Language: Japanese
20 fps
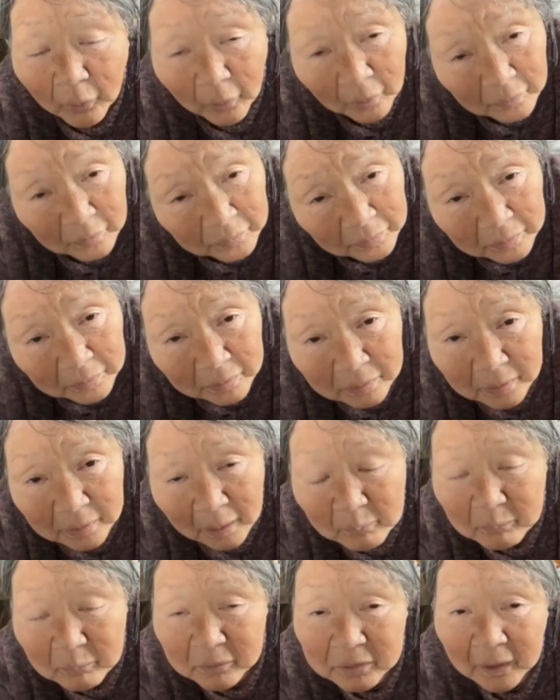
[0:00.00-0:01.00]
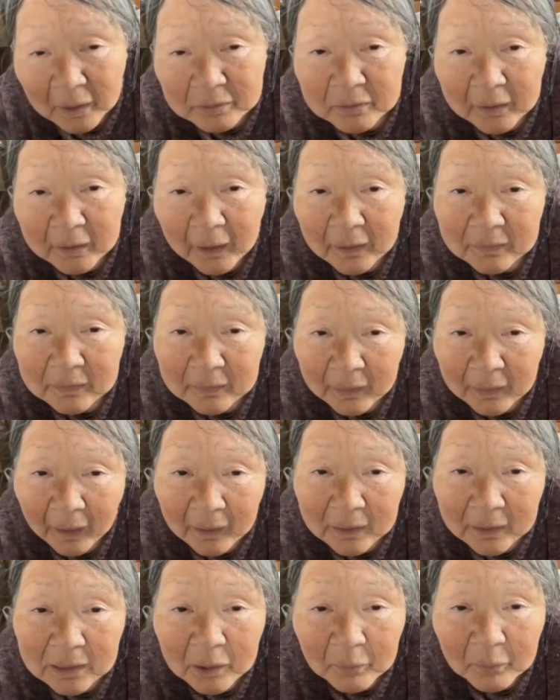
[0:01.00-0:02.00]
こんな無駄遣い
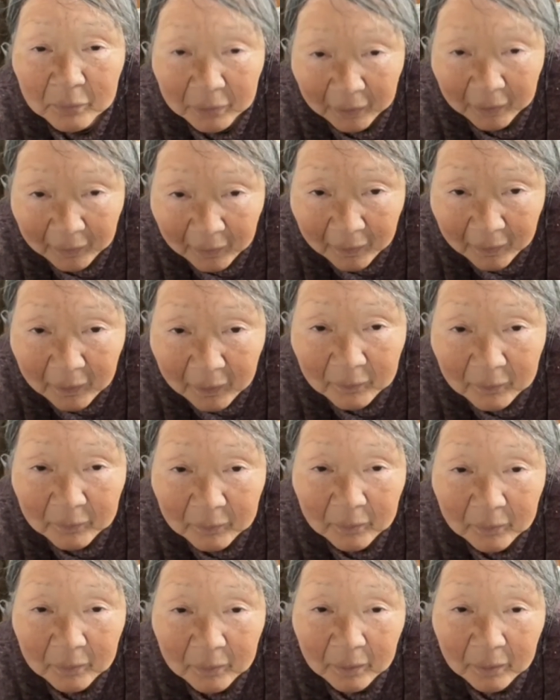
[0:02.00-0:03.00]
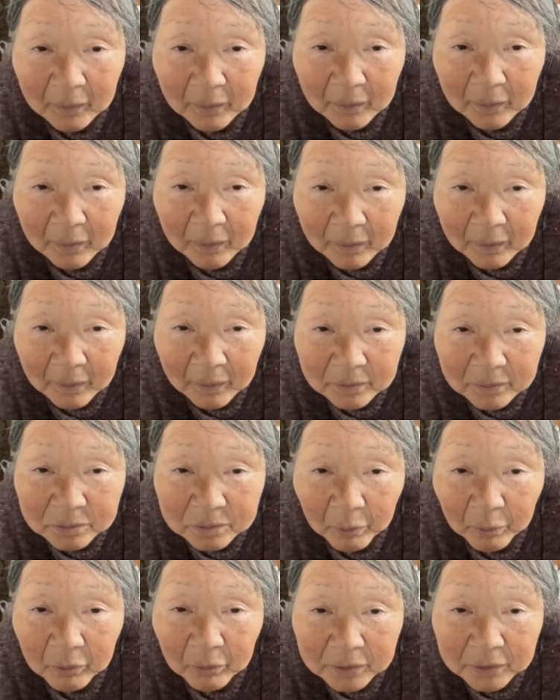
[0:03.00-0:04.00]
ないよね。
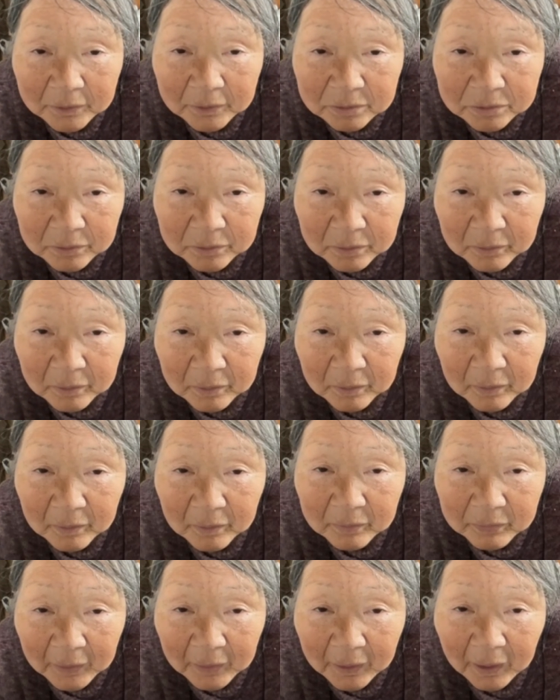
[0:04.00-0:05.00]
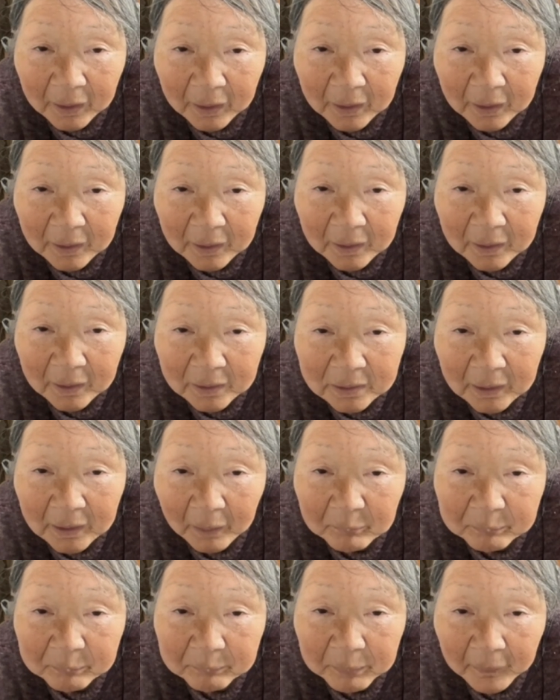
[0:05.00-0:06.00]
そうです。ね。
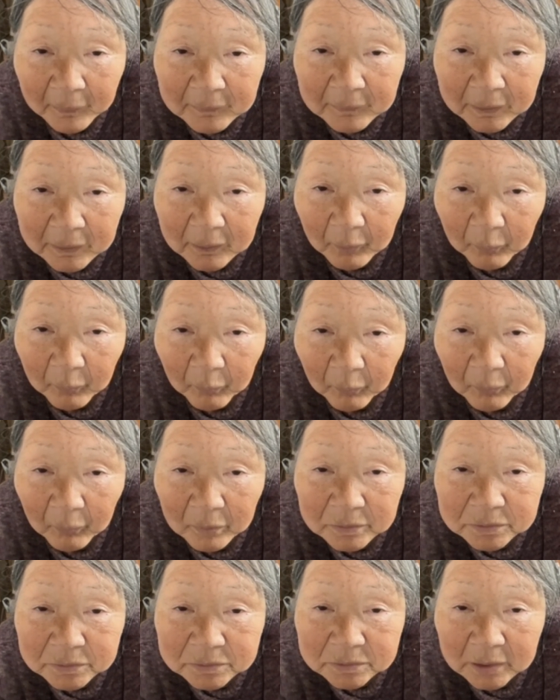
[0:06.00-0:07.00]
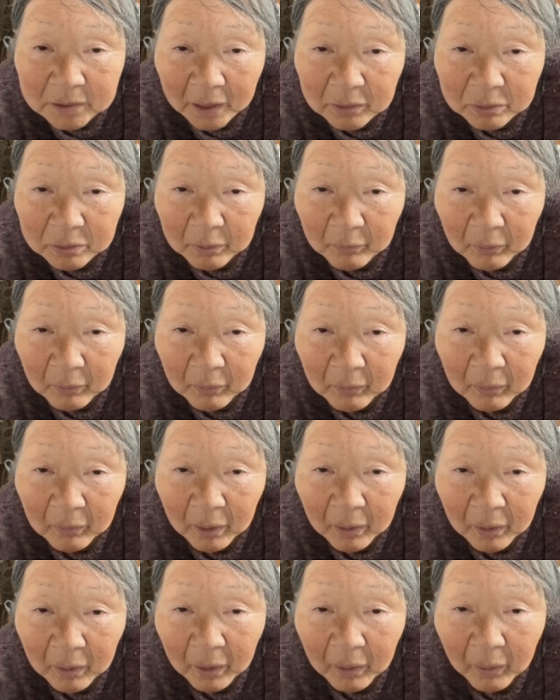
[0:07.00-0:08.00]
やっぱりおっさんの
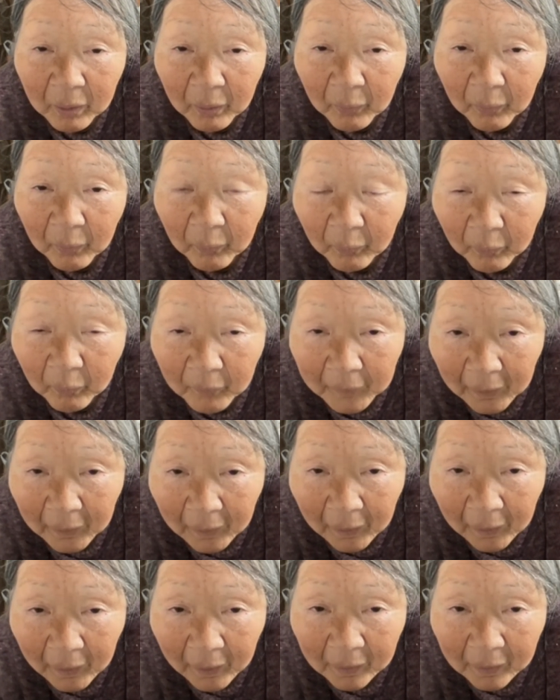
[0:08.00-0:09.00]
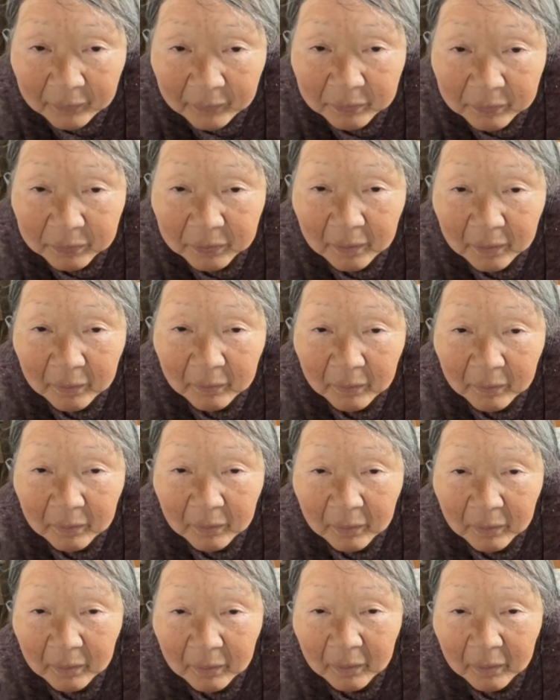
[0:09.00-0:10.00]
おかって。
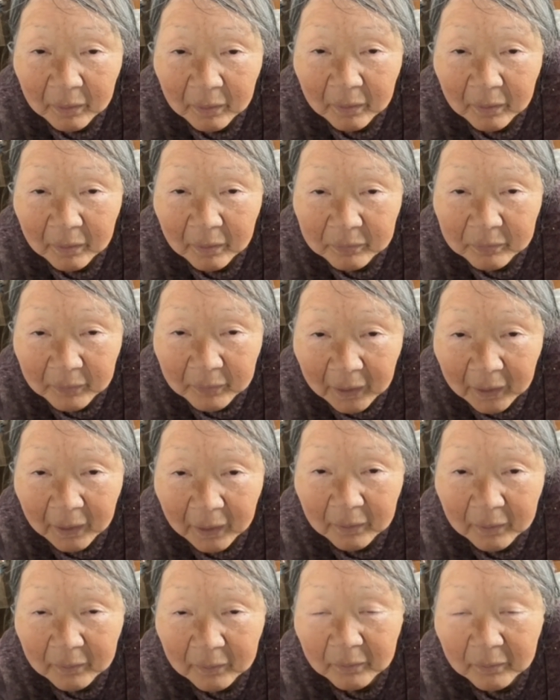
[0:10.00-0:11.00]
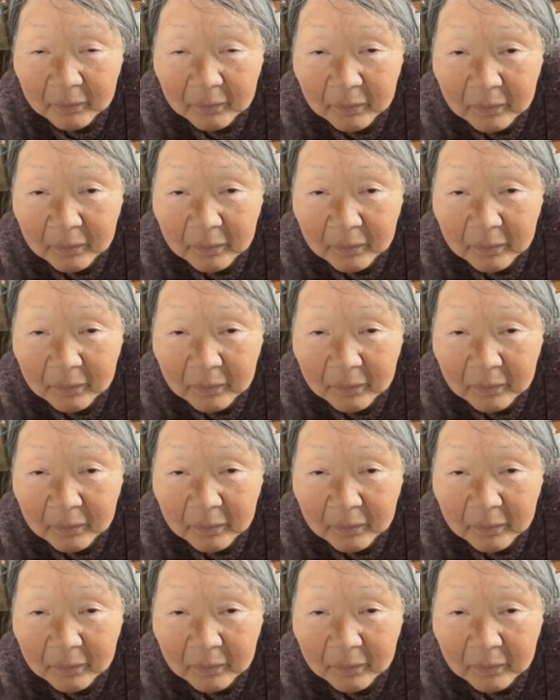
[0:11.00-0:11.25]
ね。